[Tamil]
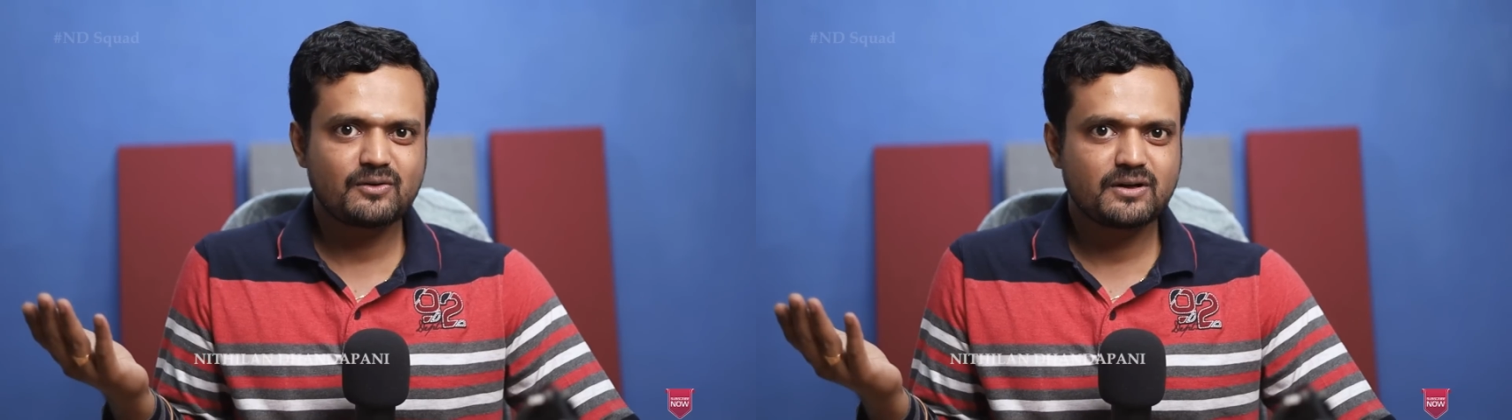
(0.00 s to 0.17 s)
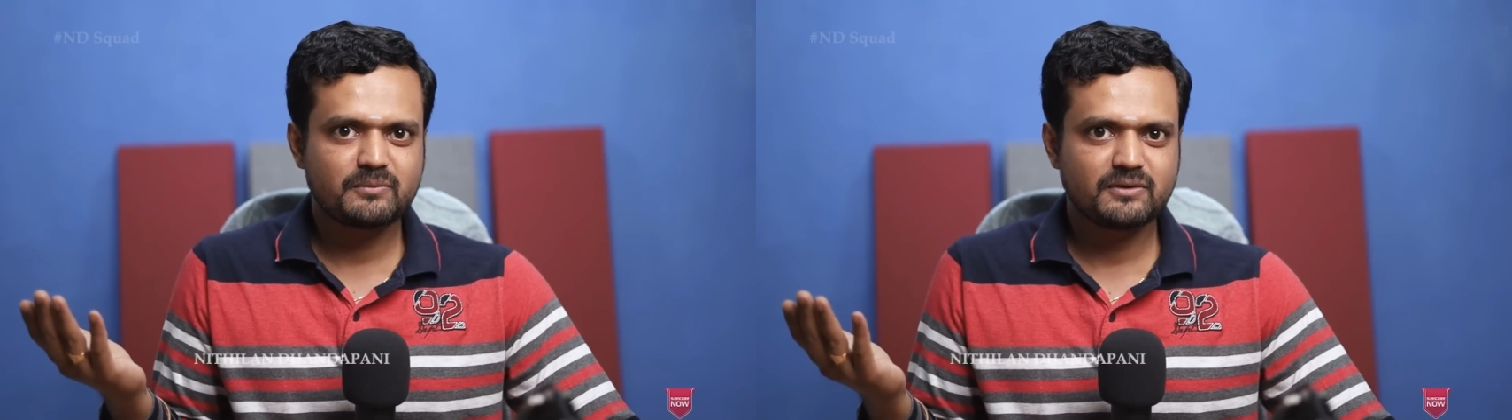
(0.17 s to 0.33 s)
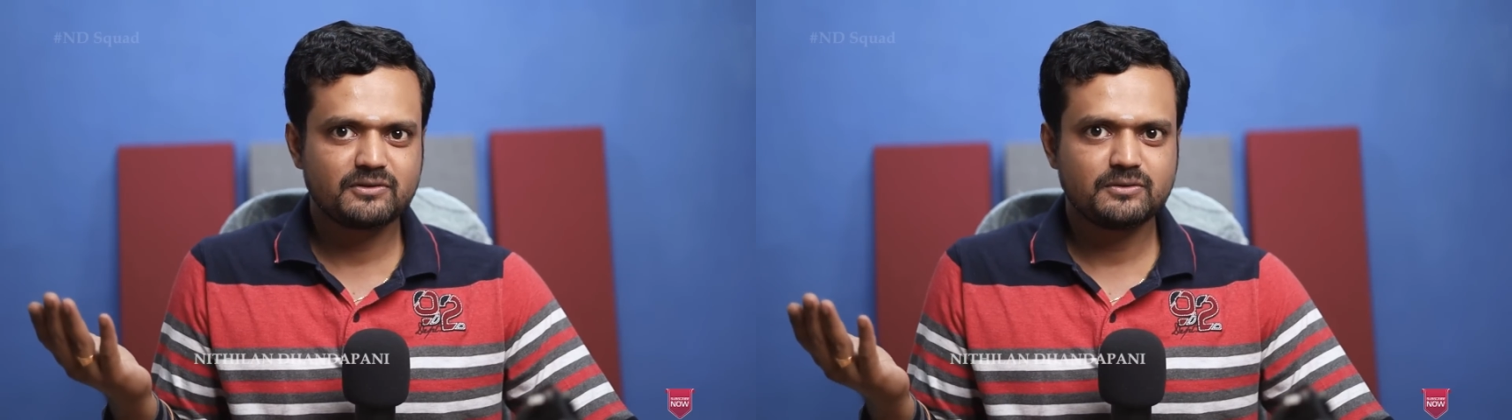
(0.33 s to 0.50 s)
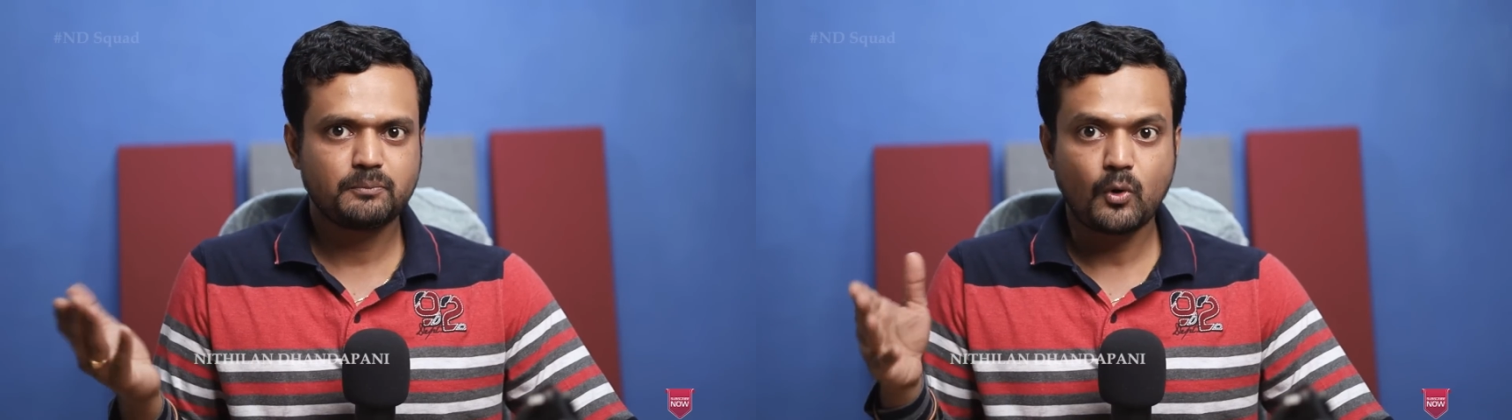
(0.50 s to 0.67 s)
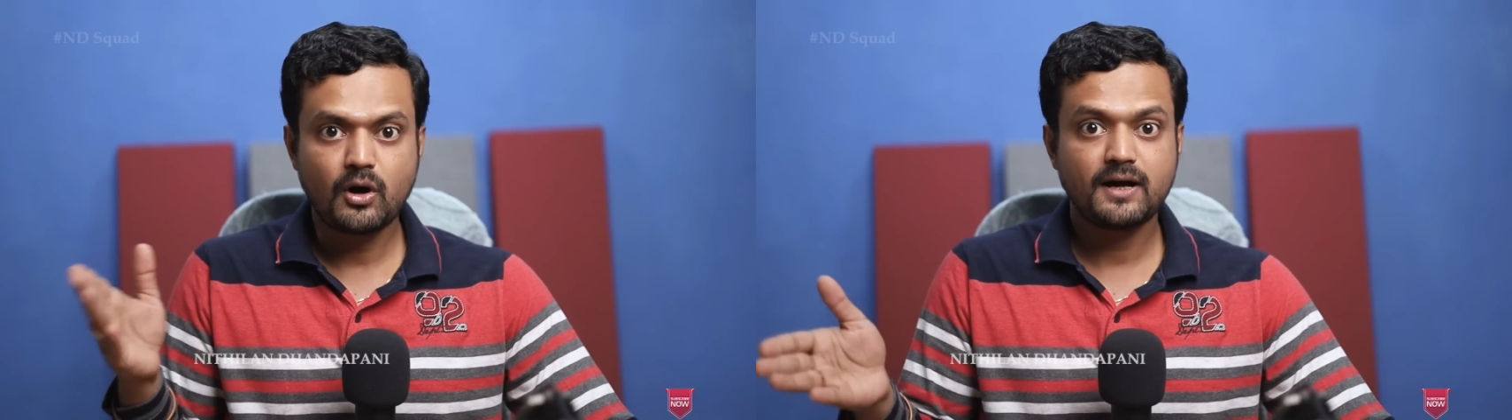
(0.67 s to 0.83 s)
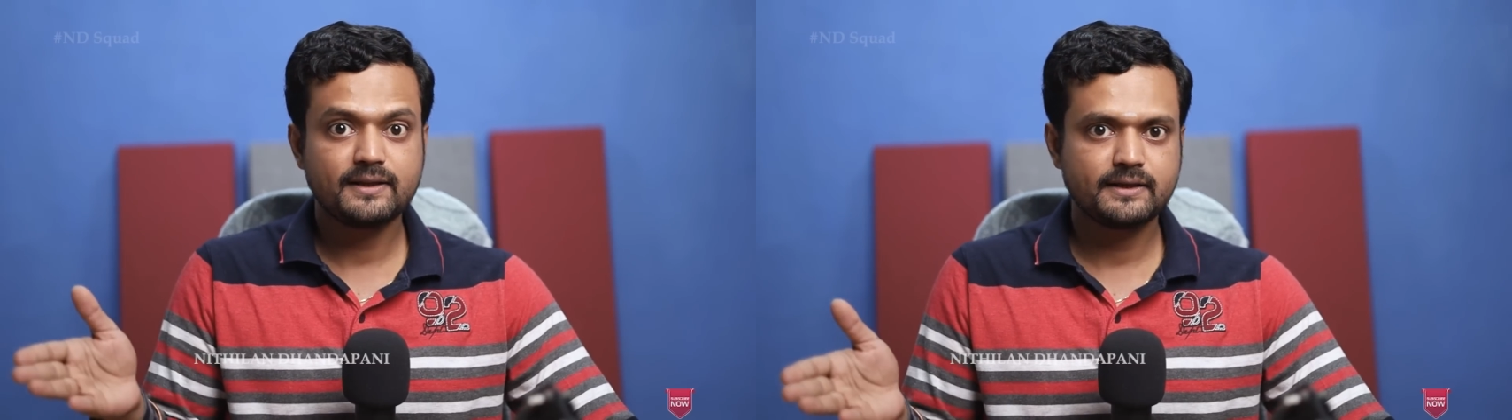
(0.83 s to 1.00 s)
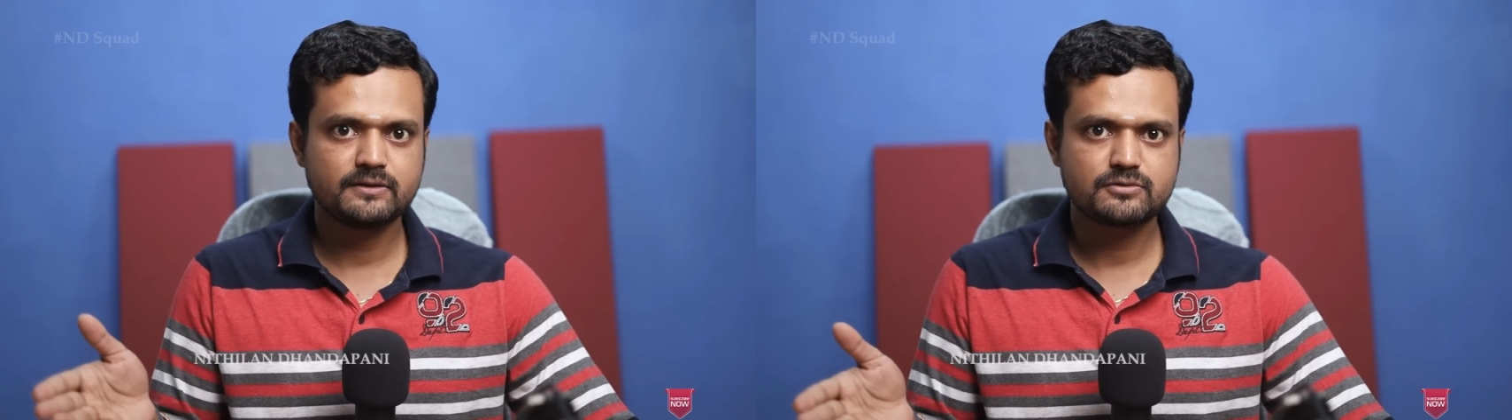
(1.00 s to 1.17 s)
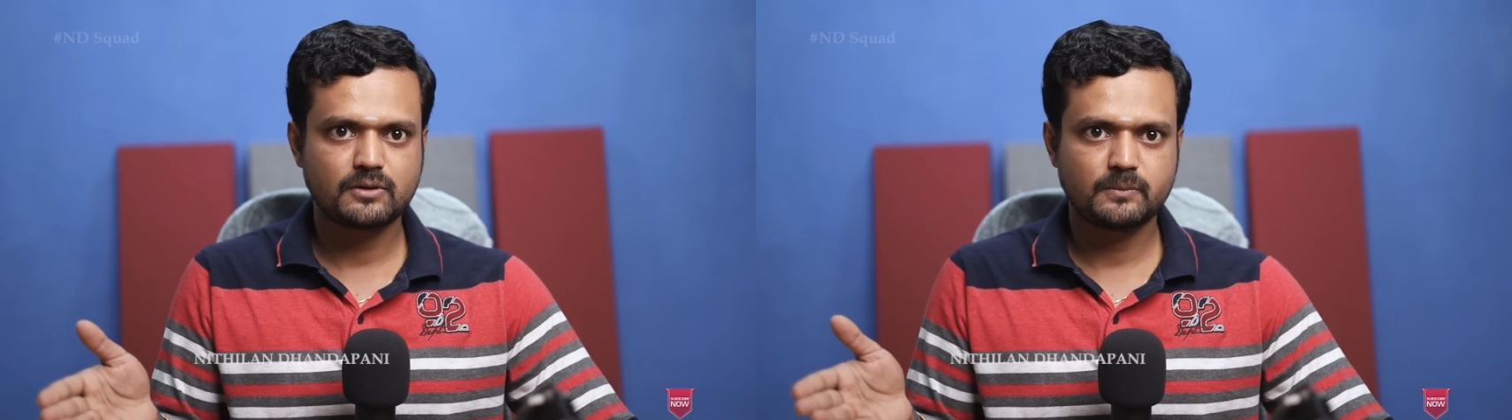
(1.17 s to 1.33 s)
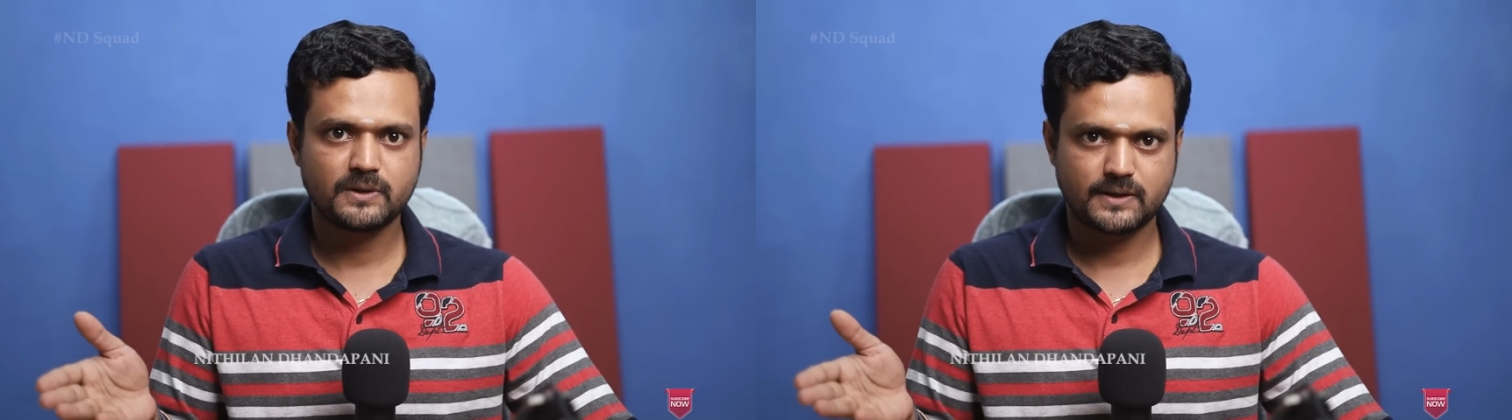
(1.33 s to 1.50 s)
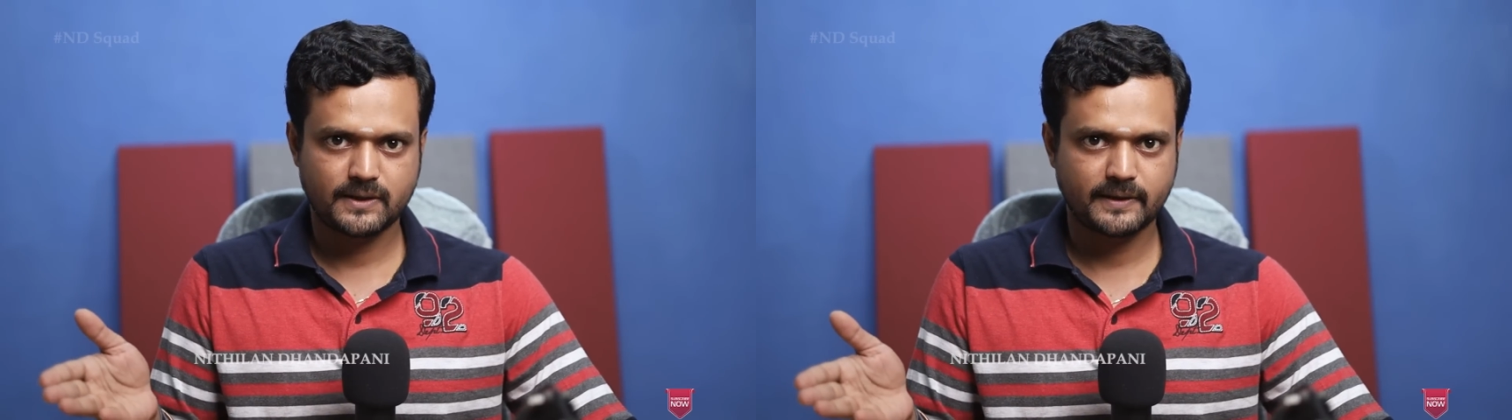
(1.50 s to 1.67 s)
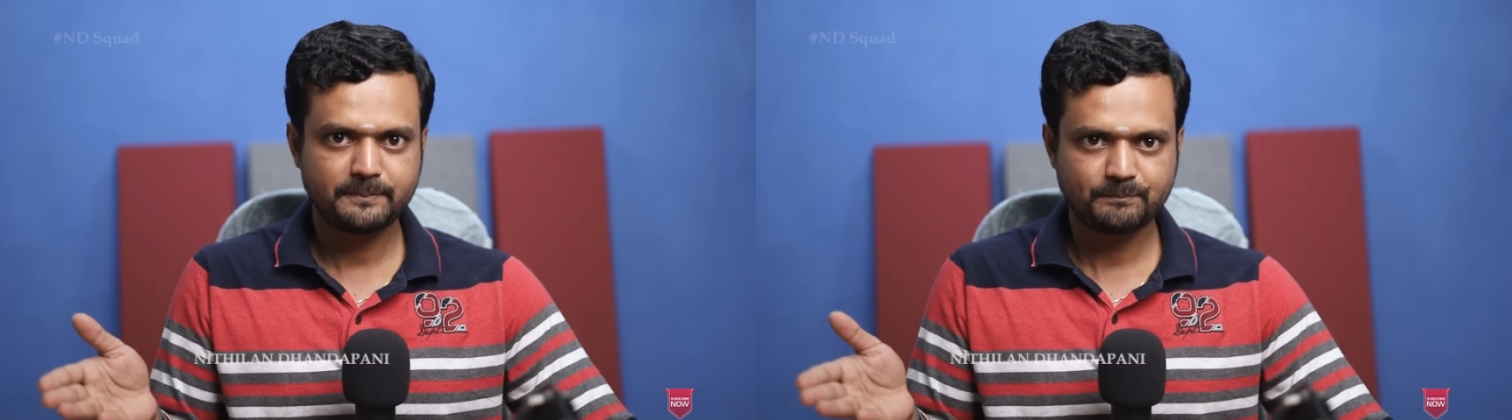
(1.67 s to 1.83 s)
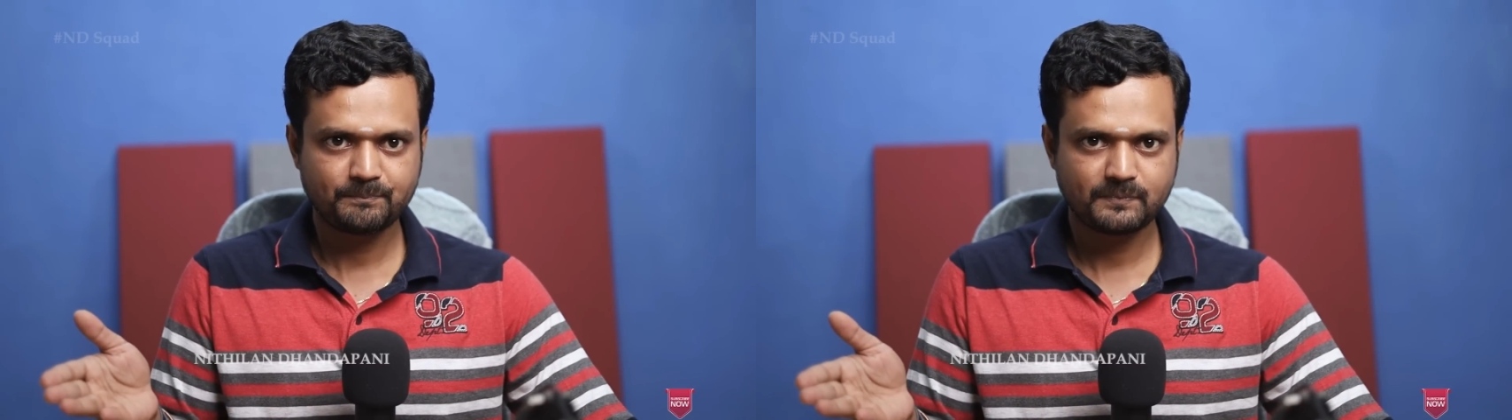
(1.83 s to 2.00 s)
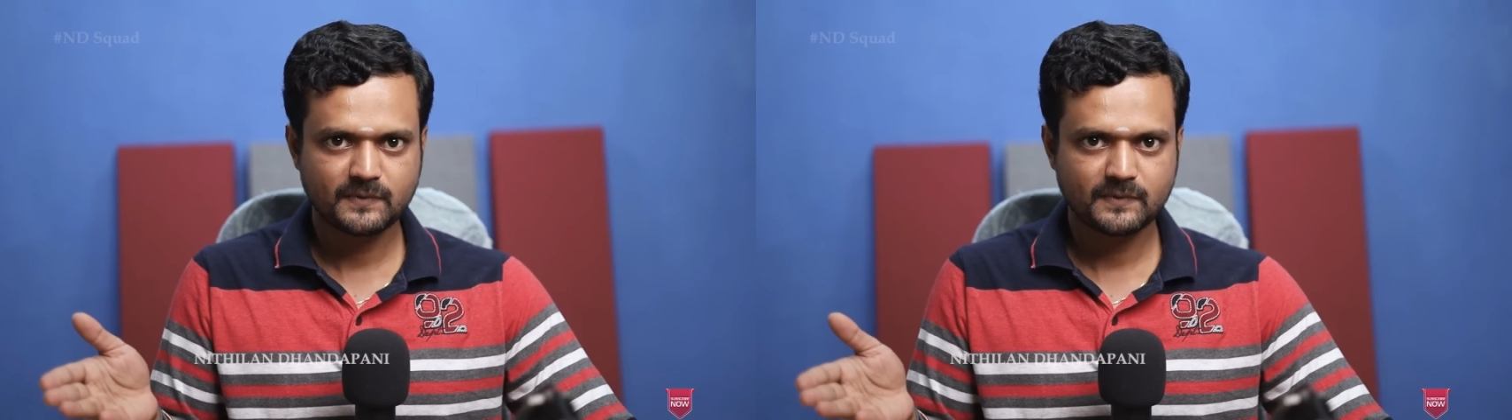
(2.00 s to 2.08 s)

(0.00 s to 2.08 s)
யாரும் நம்மளை வந்து போகாதேன்னு சொல்ல மாட்டாங்க